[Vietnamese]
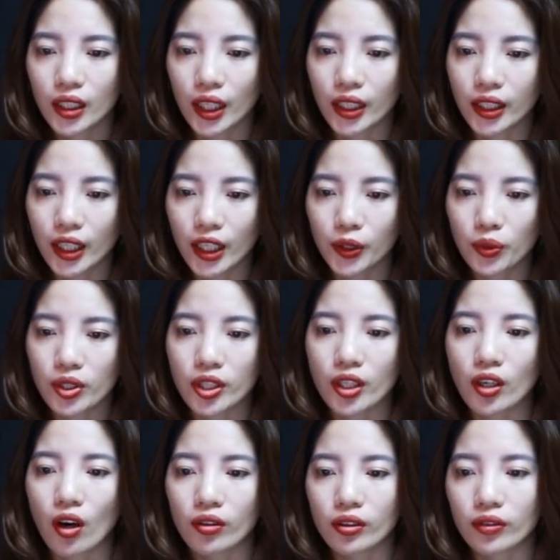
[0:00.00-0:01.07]
Đến khi tôi
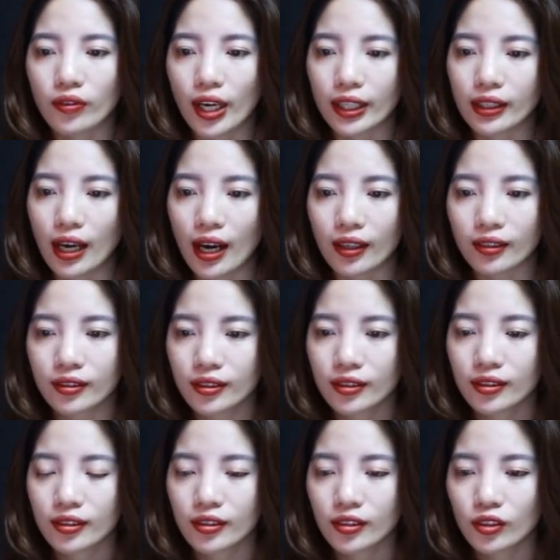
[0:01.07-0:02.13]
sinh con được vài tháng,
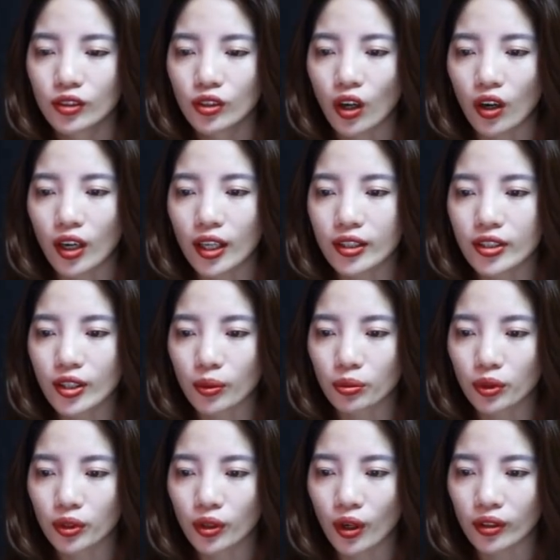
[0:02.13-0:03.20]
có lần chồng
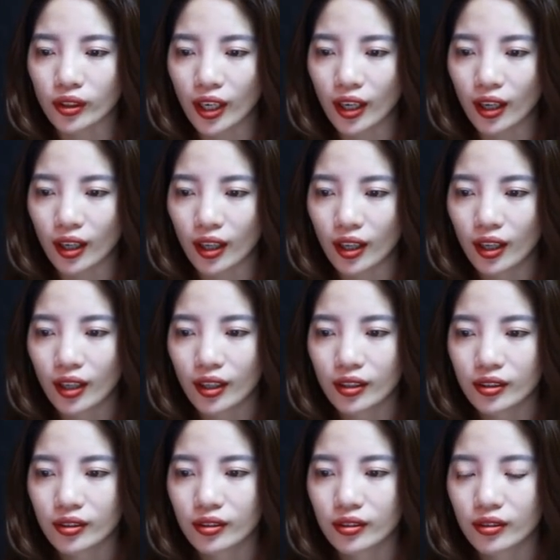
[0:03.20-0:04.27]
tôi thỏ thẻ.
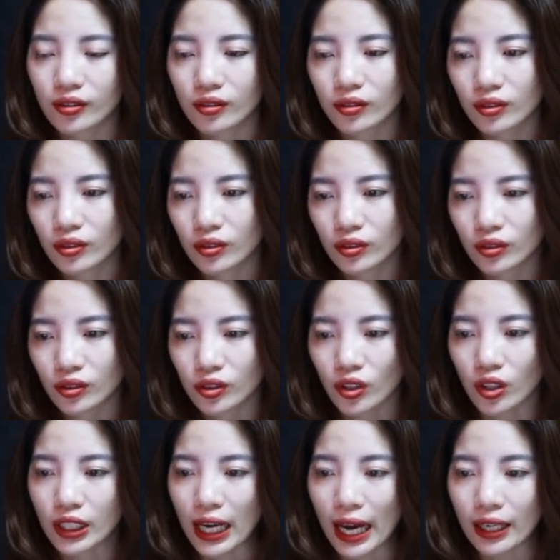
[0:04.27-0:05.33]

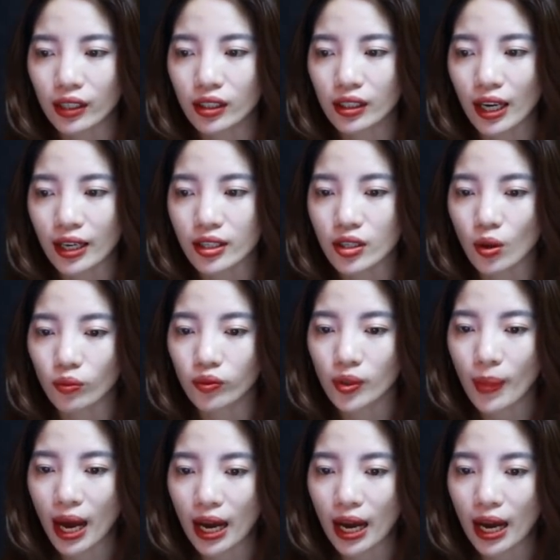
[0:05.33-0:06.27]
Con gái, anh sống với